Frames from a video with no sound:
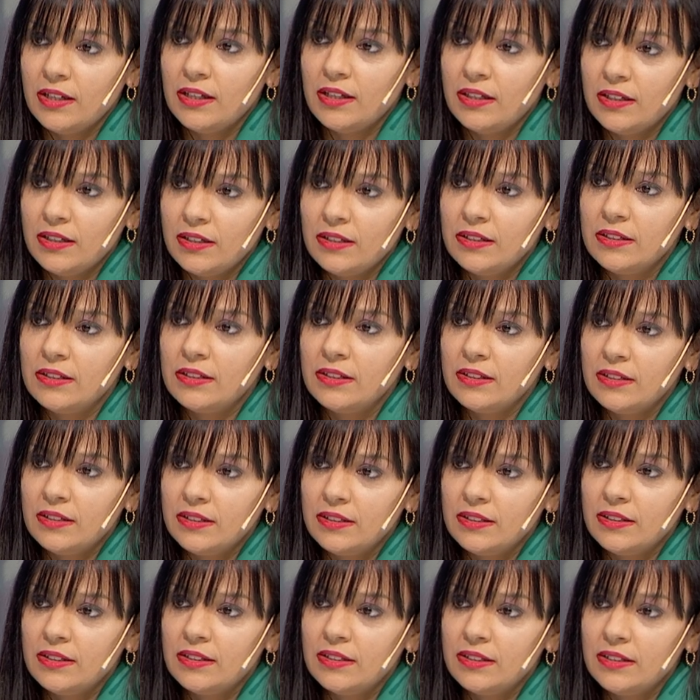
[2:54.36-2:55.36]
entra dentro de
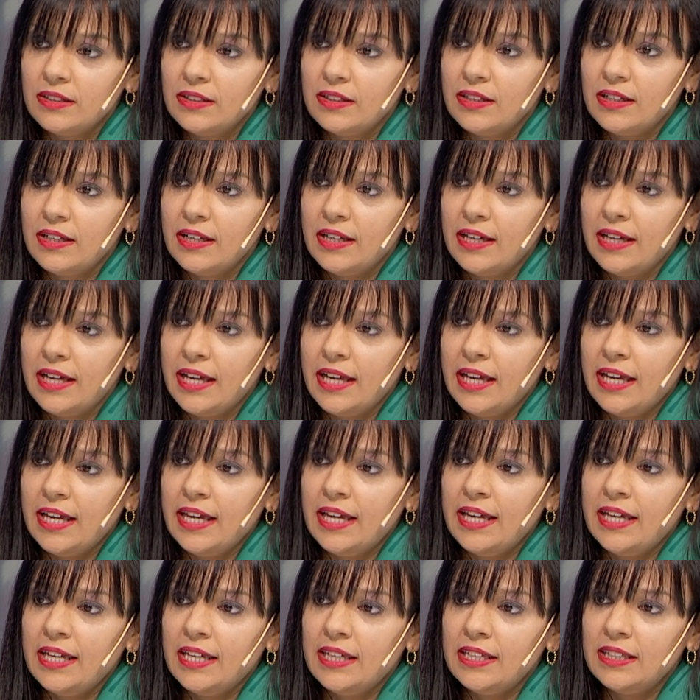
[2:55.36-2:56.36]
la regulación y
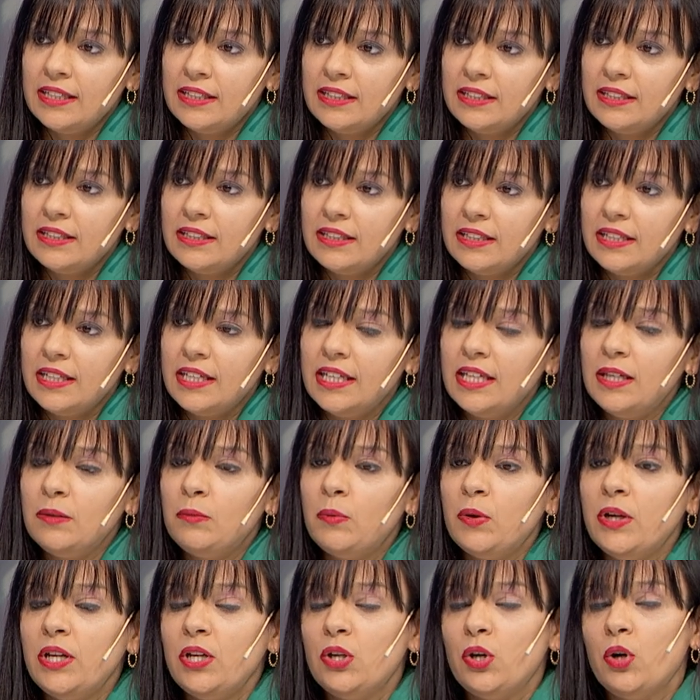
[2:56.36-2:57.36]
si entra, cómo? Y
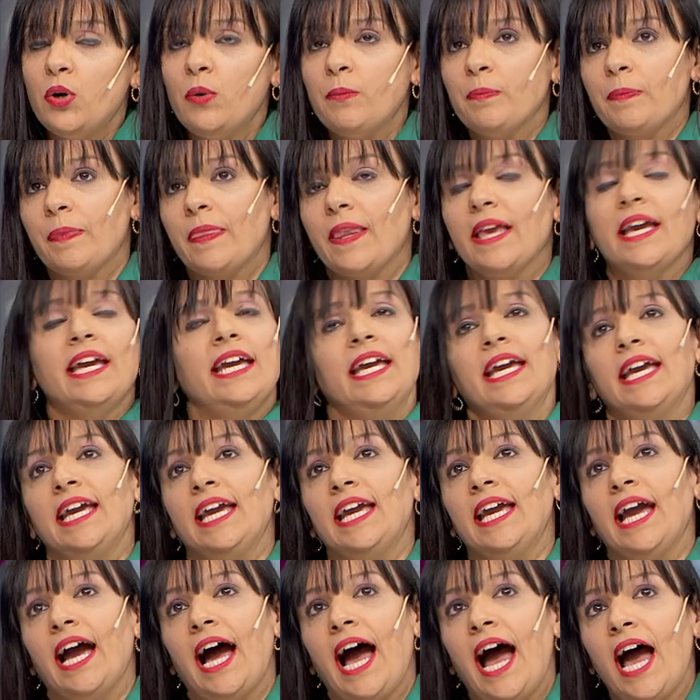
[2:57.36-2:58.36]
bueno,
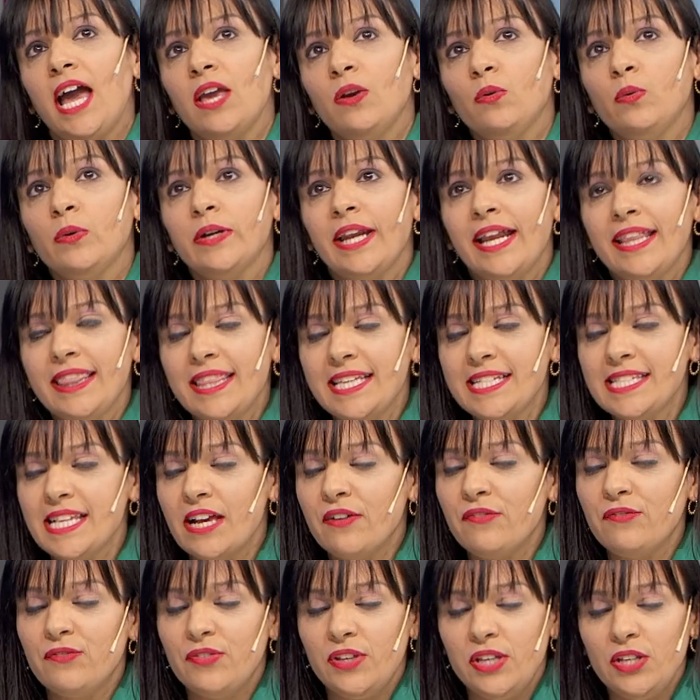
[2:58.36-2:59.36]
hay un gran
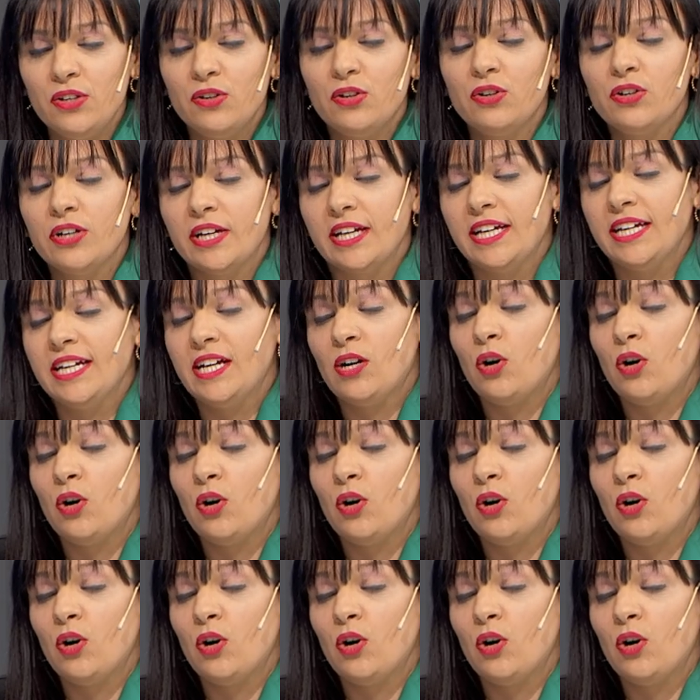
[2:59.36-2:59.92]
desafío que es